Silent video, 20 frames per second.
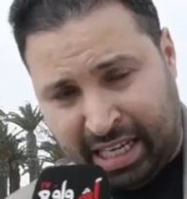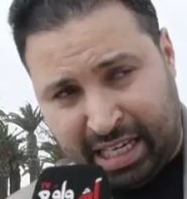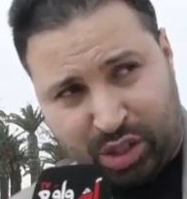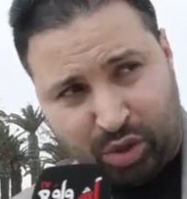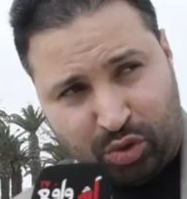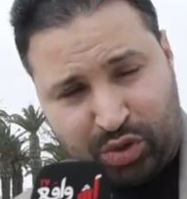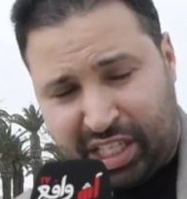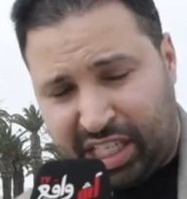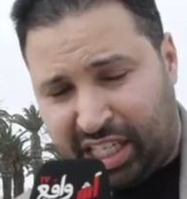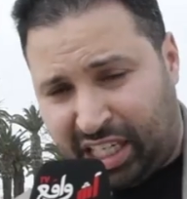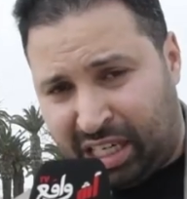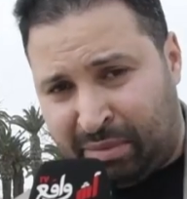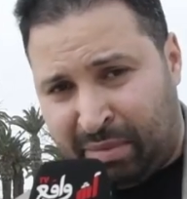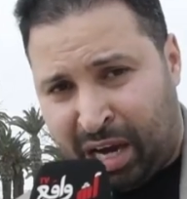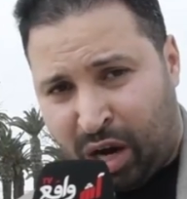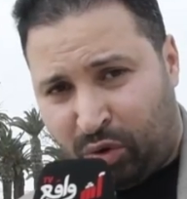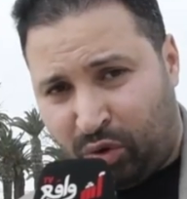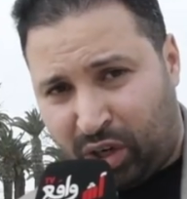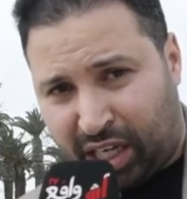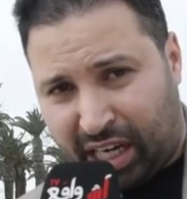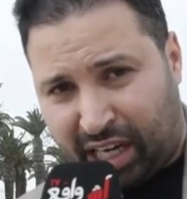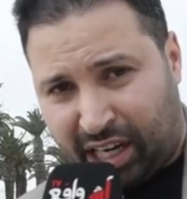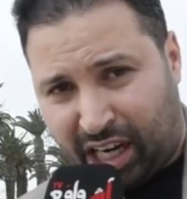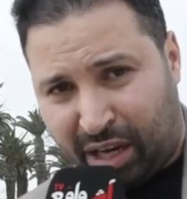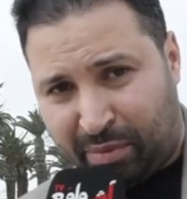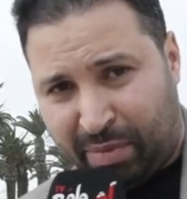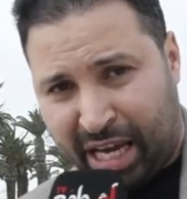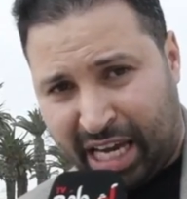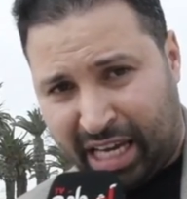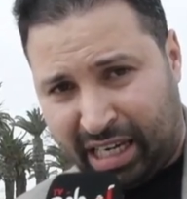لتوزيع الماء
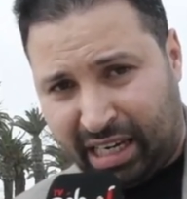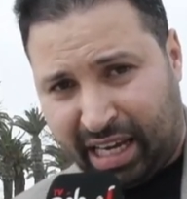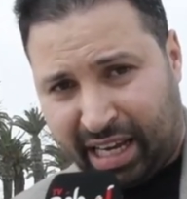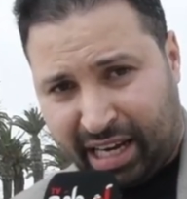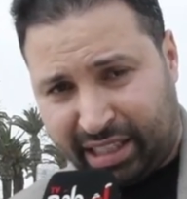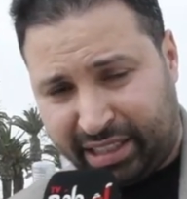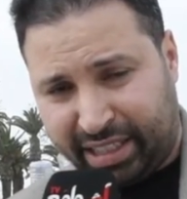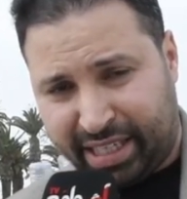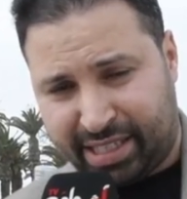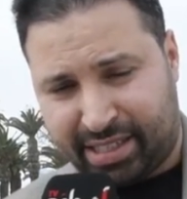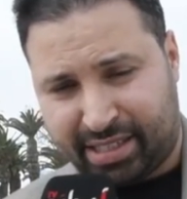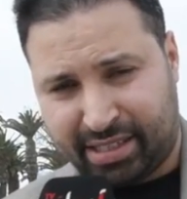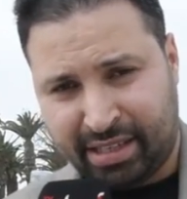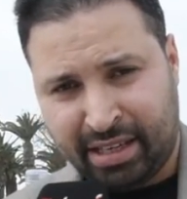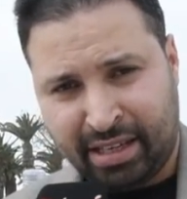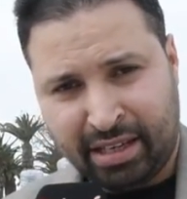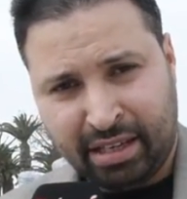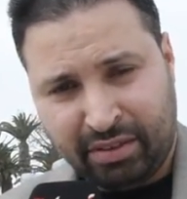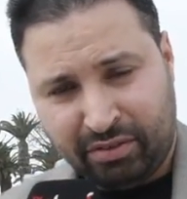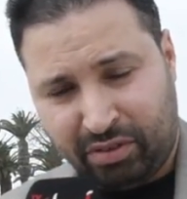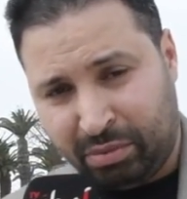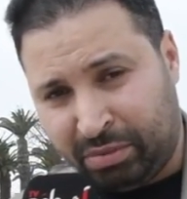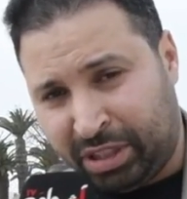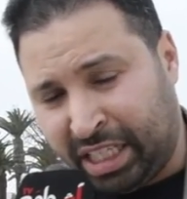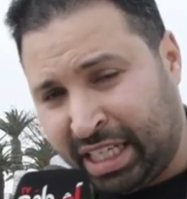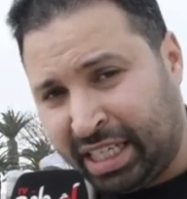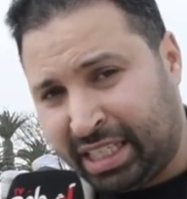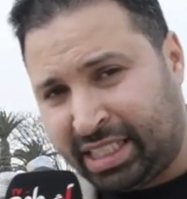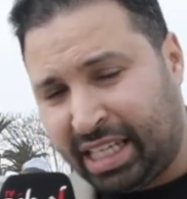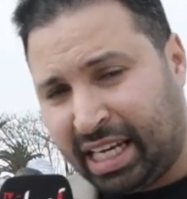والكهرباء لا راديس في
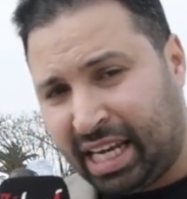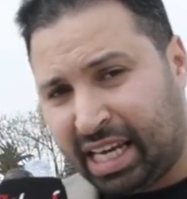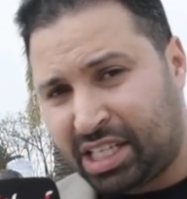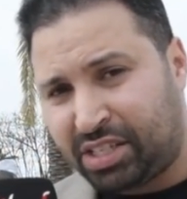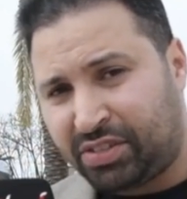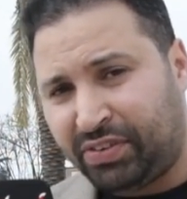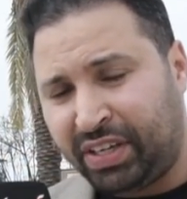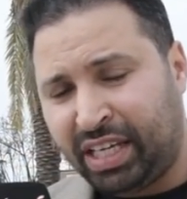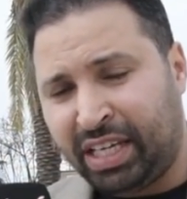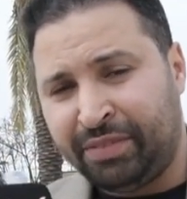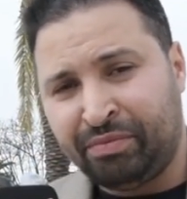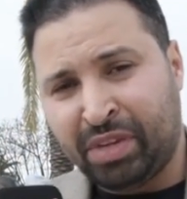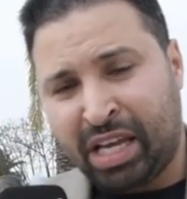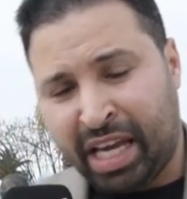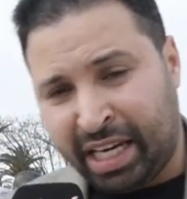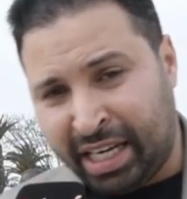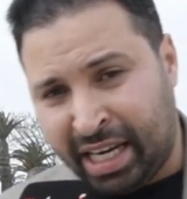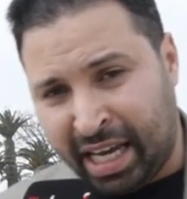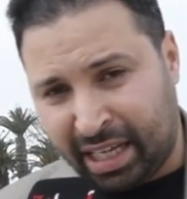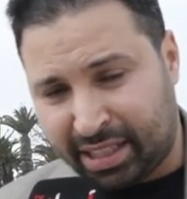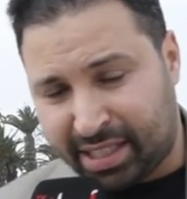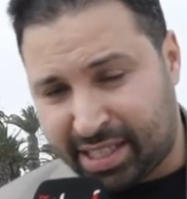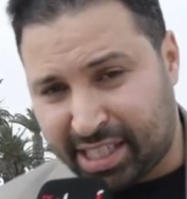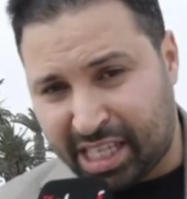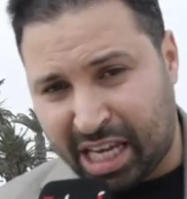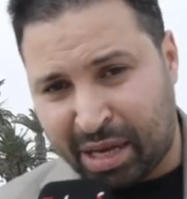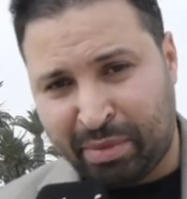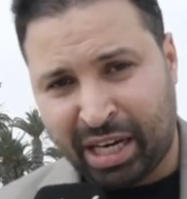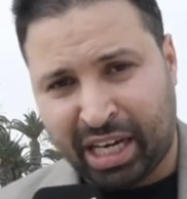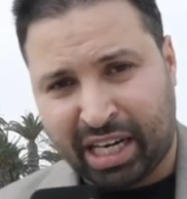المدينه ديال اسفي انها
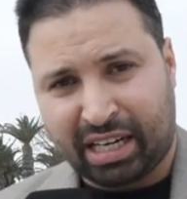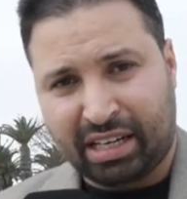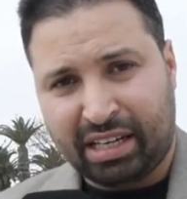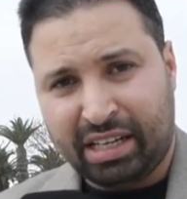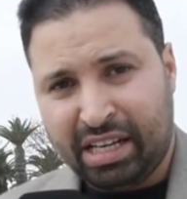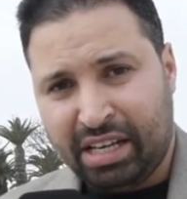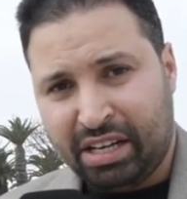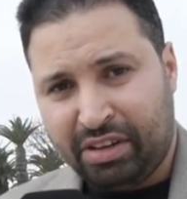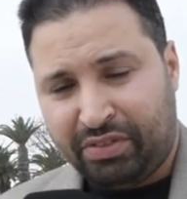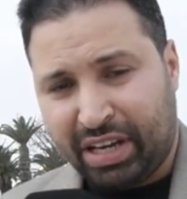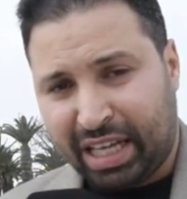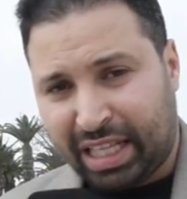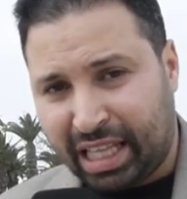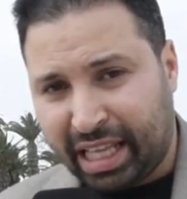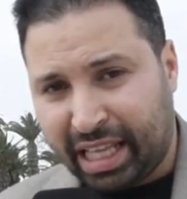تستمر في هذا